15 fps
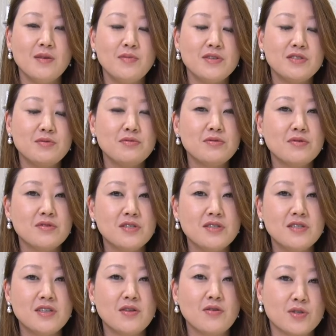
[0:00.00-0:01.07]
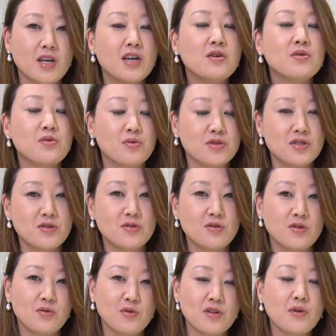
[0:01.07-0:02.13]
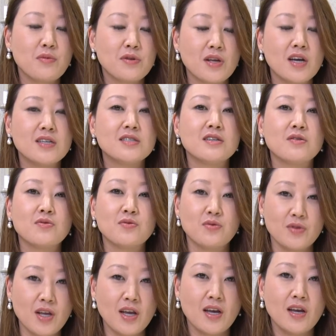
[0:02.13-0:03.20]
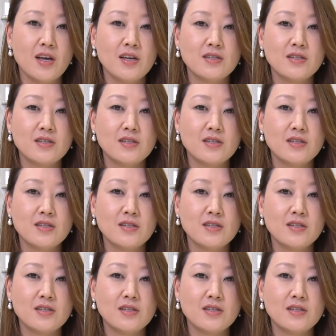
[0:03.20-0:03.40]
ぱり自分の人生のサイクルを知るっていうのはとても大事なことで